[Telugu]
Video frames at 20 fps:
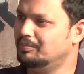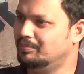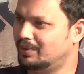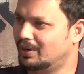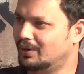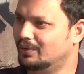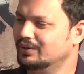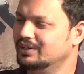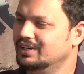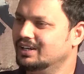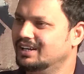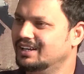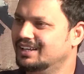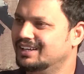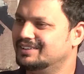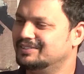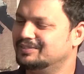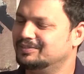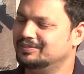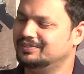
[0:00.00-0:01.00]
బ్రౌన్
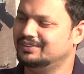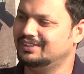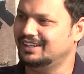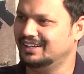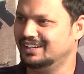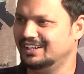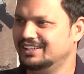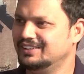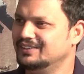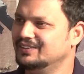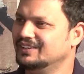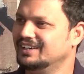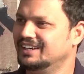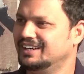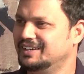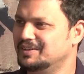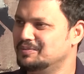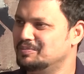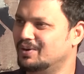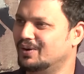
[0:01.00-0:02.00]
కలర్ నేను ఎందుకు
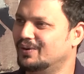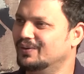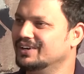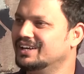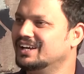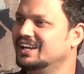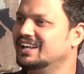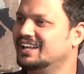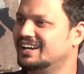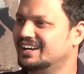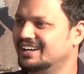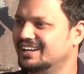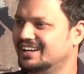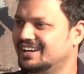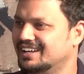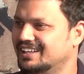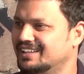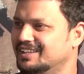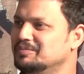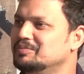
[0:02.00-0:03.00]
లేండి బ్రౌన్ కలర్
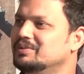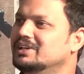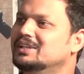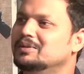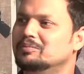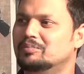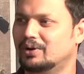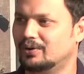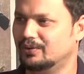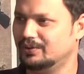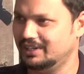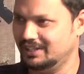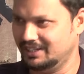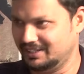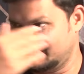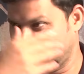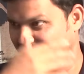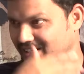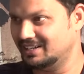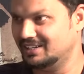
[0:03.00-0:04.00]
అన్నారు కదా మీది బ్రౌనే
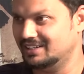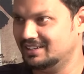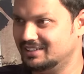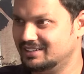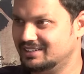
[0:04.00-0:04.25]
అక్కడ